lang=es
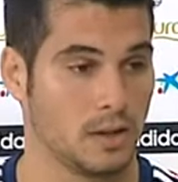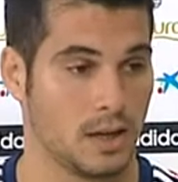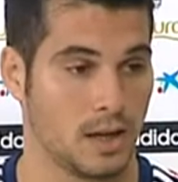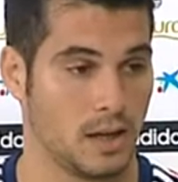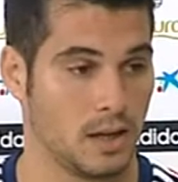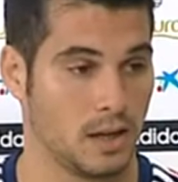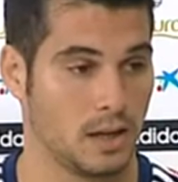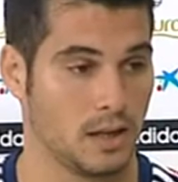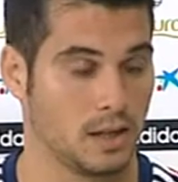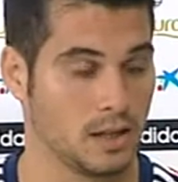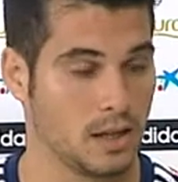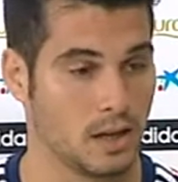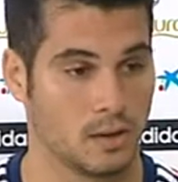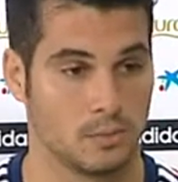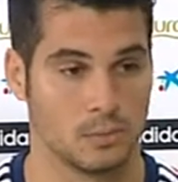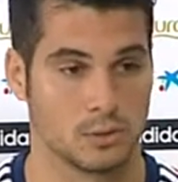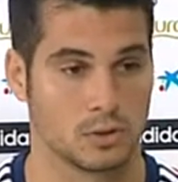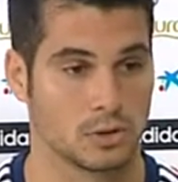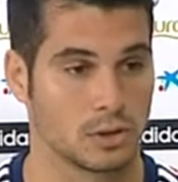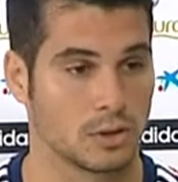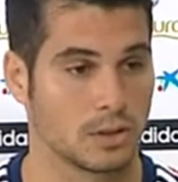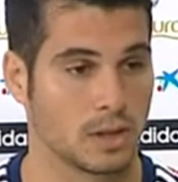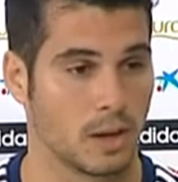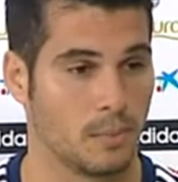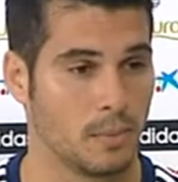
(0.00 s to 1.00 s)
ya, ya
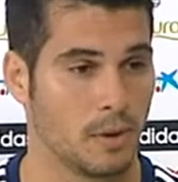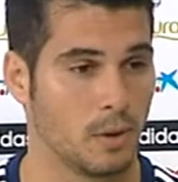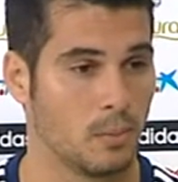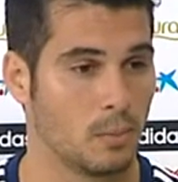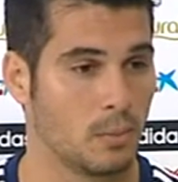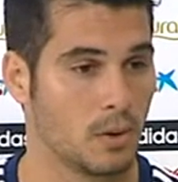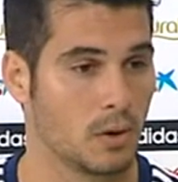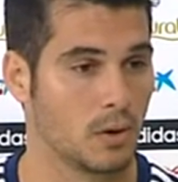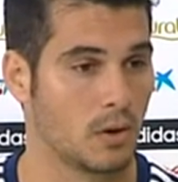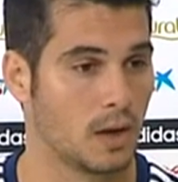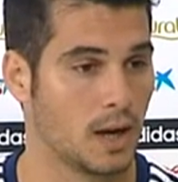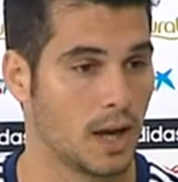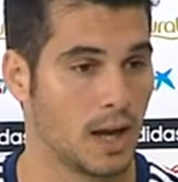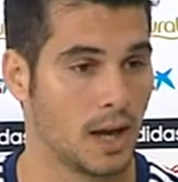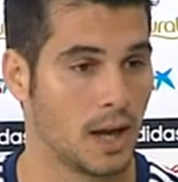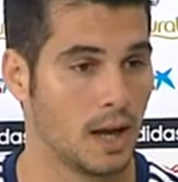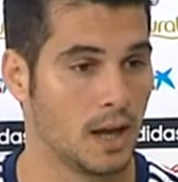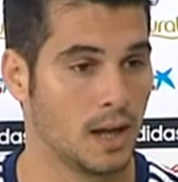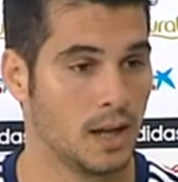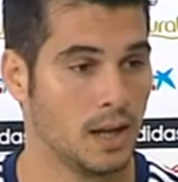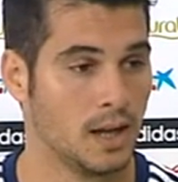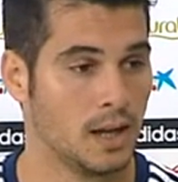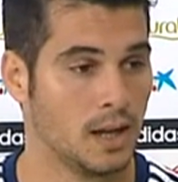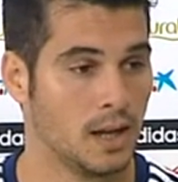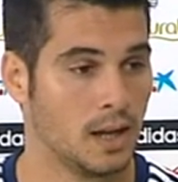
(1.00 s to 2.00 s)
hemos cambiado un poco la,
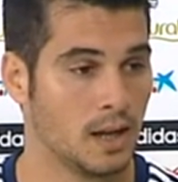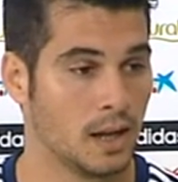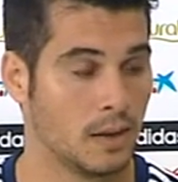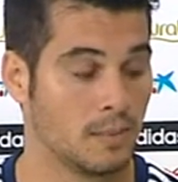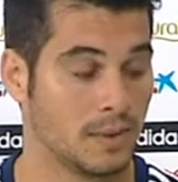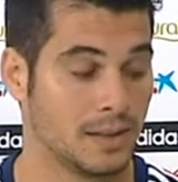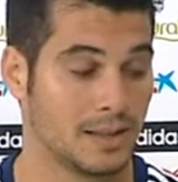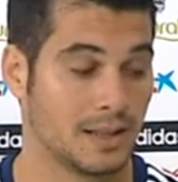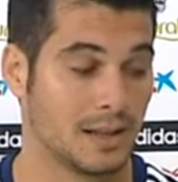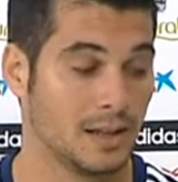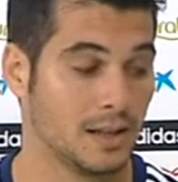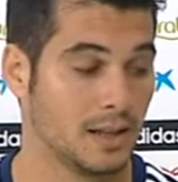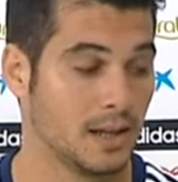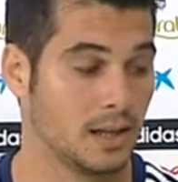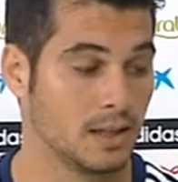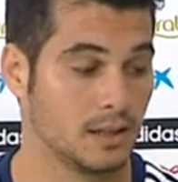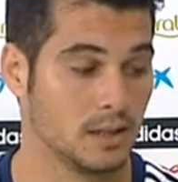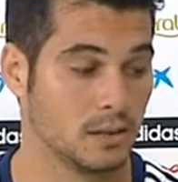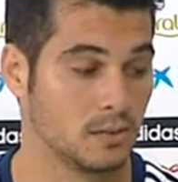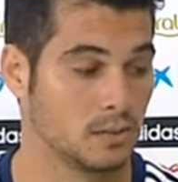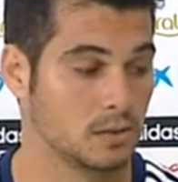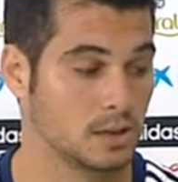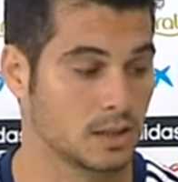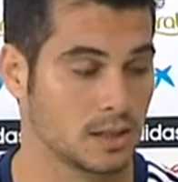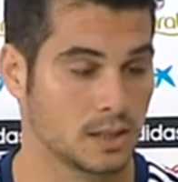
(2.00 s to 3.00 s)
mentalidad y
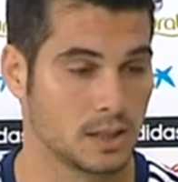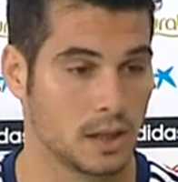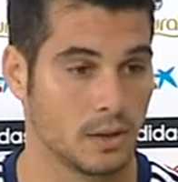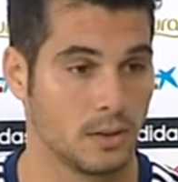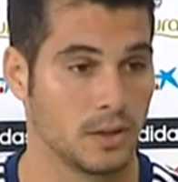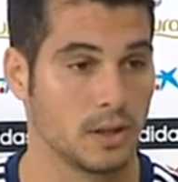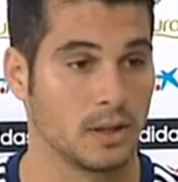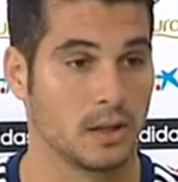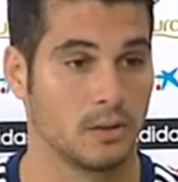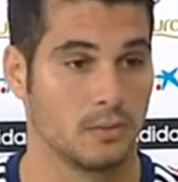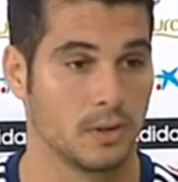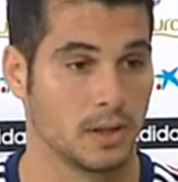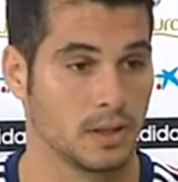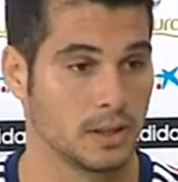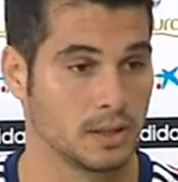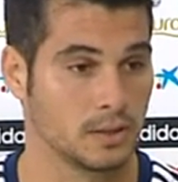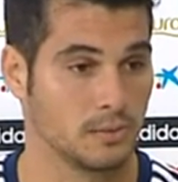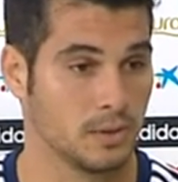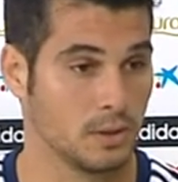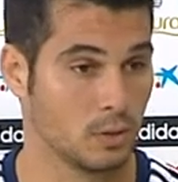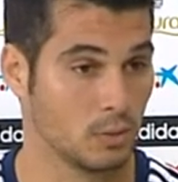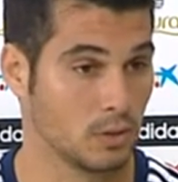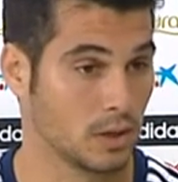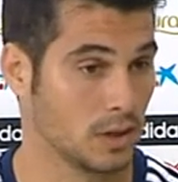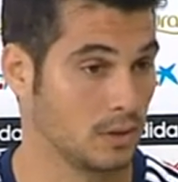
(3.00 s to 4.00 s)
tenemos que saber que el viernes
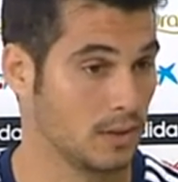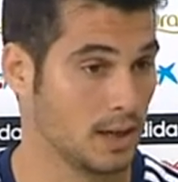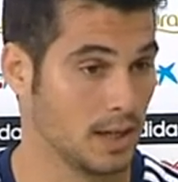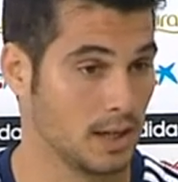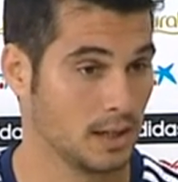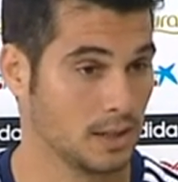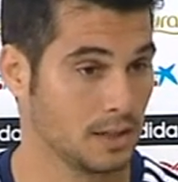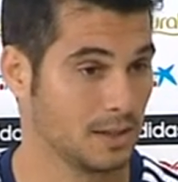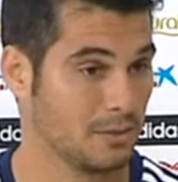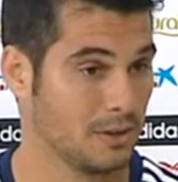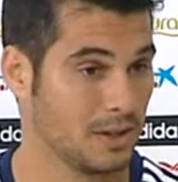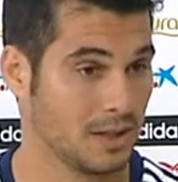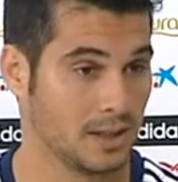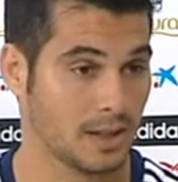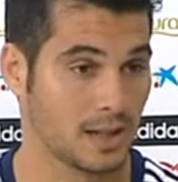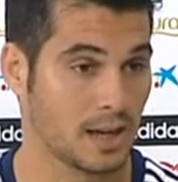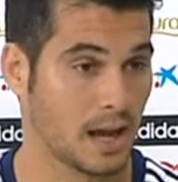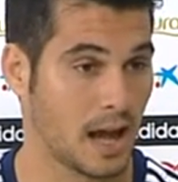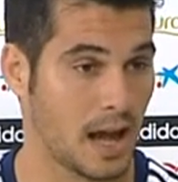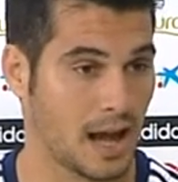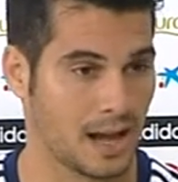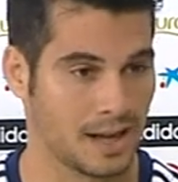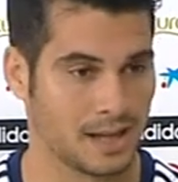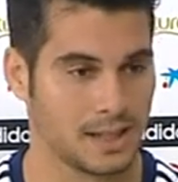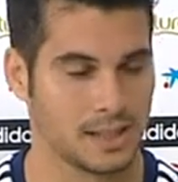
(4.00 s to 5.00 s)
viene un rival, que viene
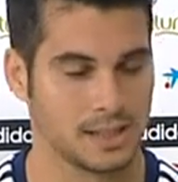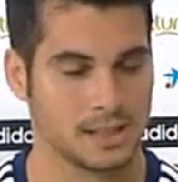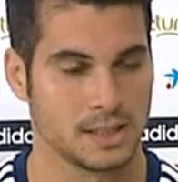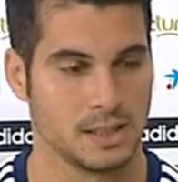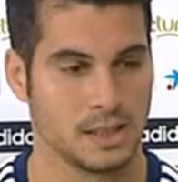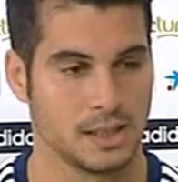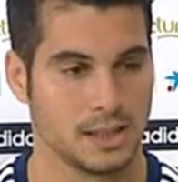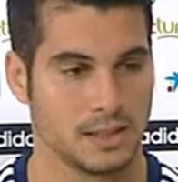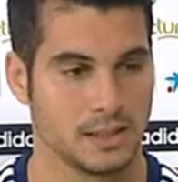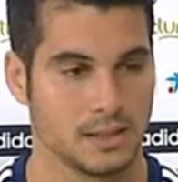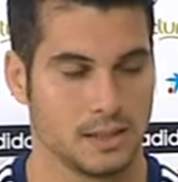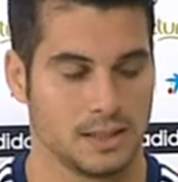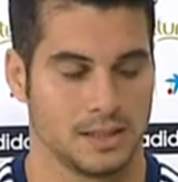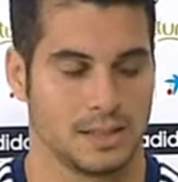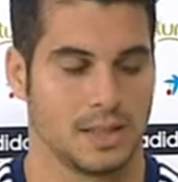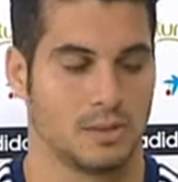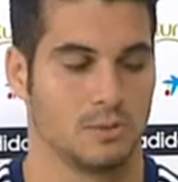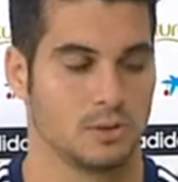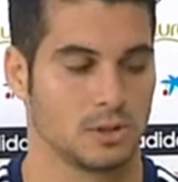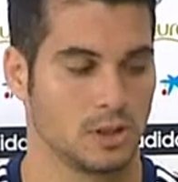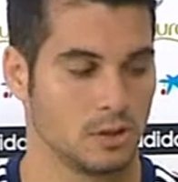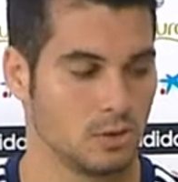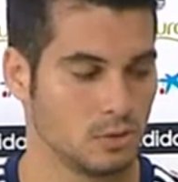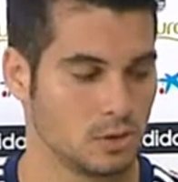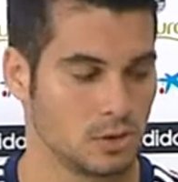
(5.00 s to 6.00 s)
a casa,
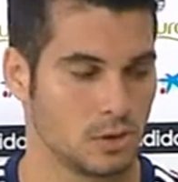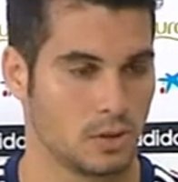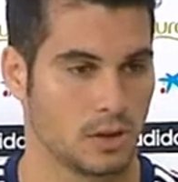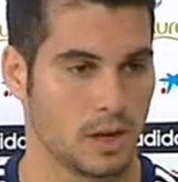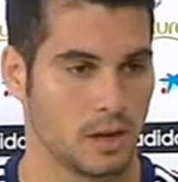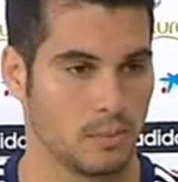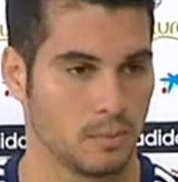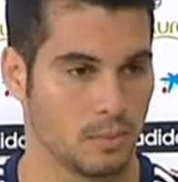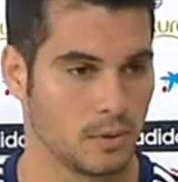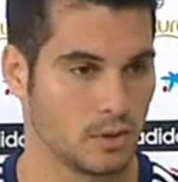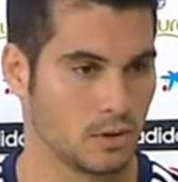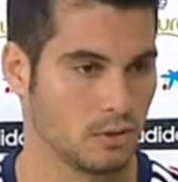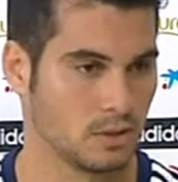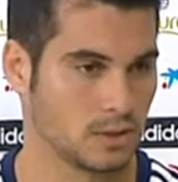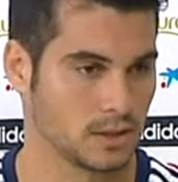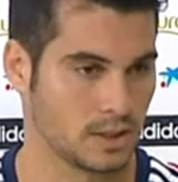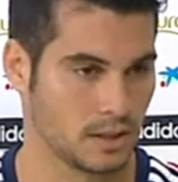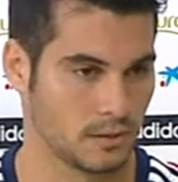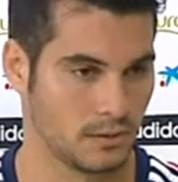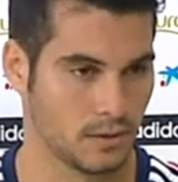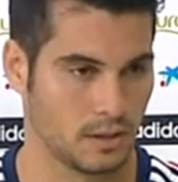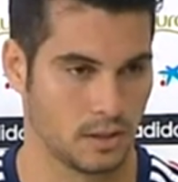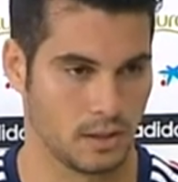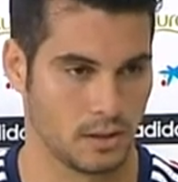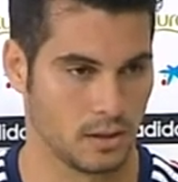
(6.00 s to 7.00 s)
estamos en nuestro campo con nuestra
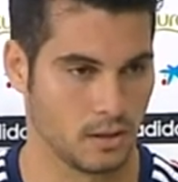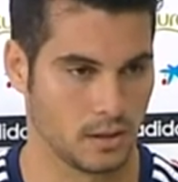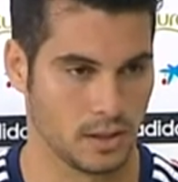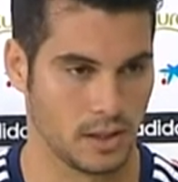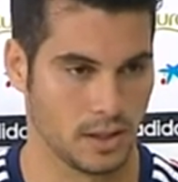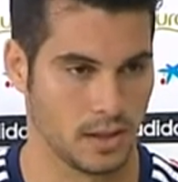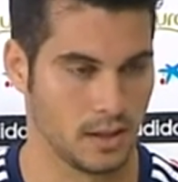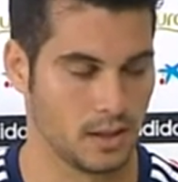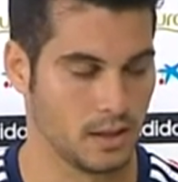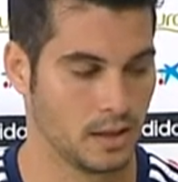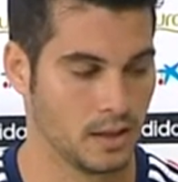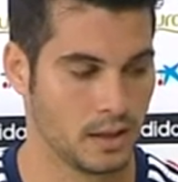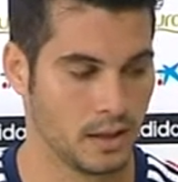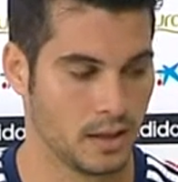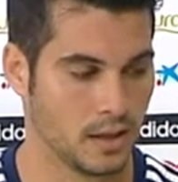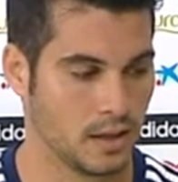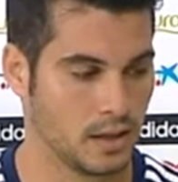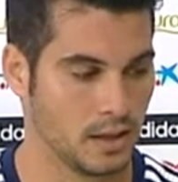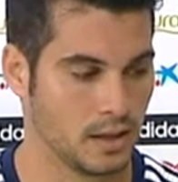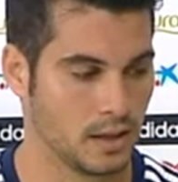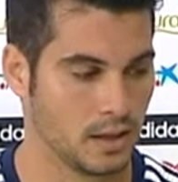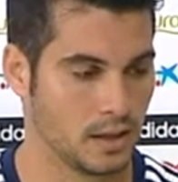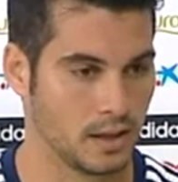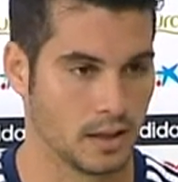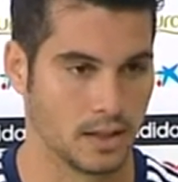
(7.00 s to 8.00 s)
afición y,
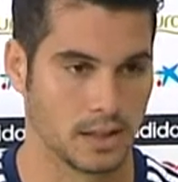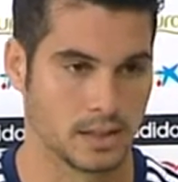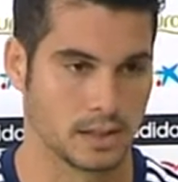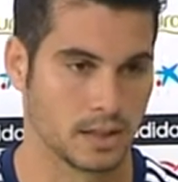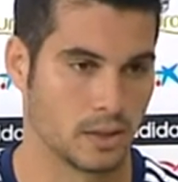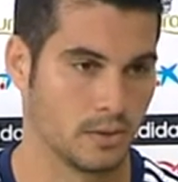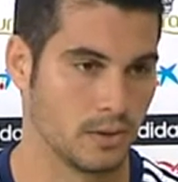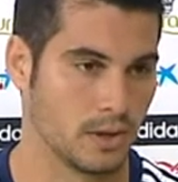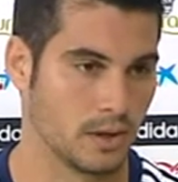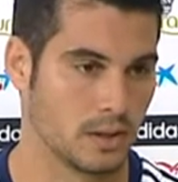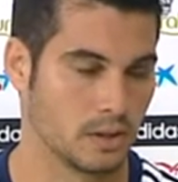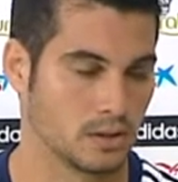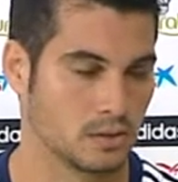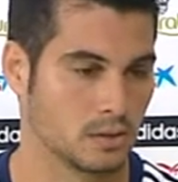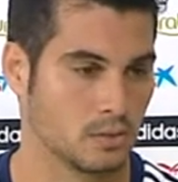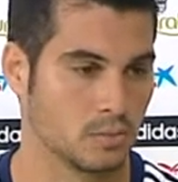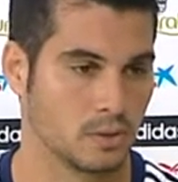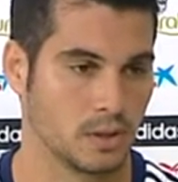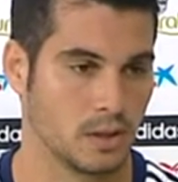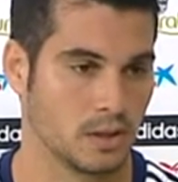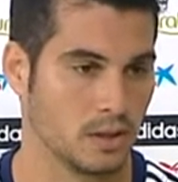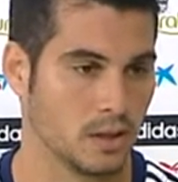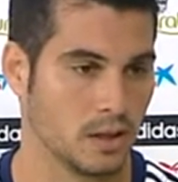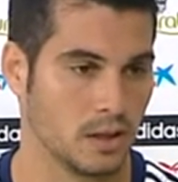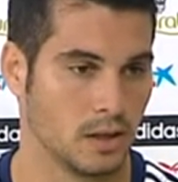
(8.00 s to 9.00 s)
y que de este viernes no
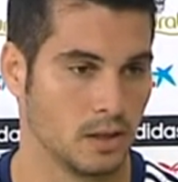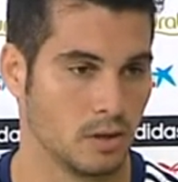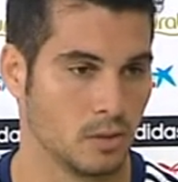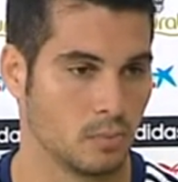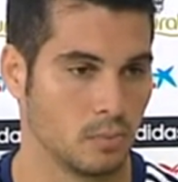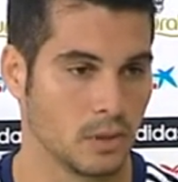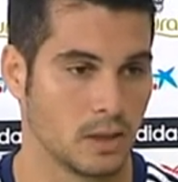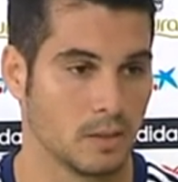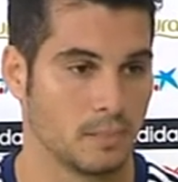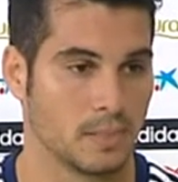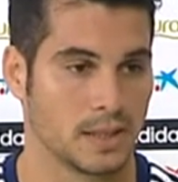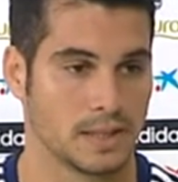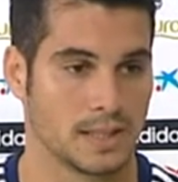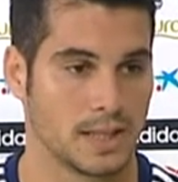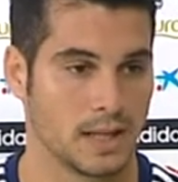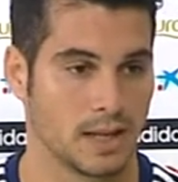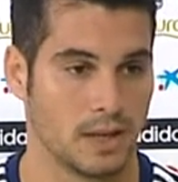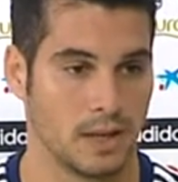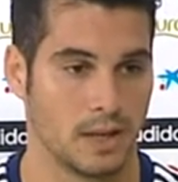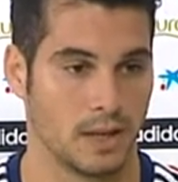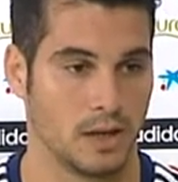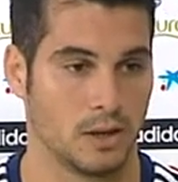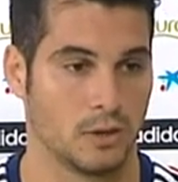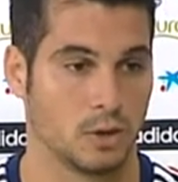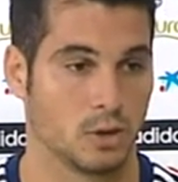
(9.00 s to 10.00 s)
puede, no puede pasar
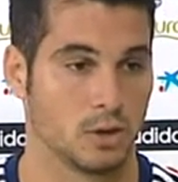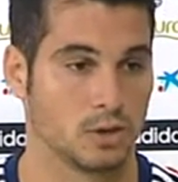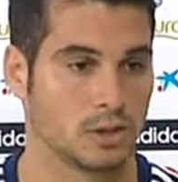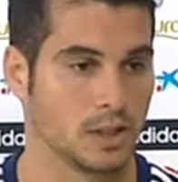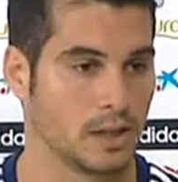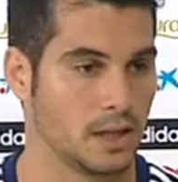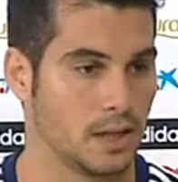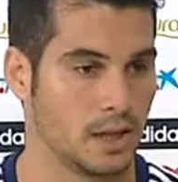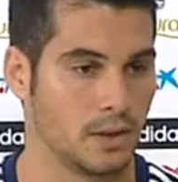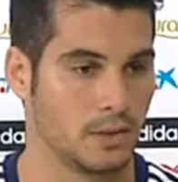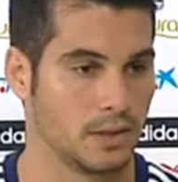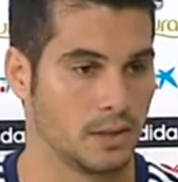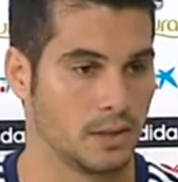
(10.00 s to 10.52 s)
el no conseguir la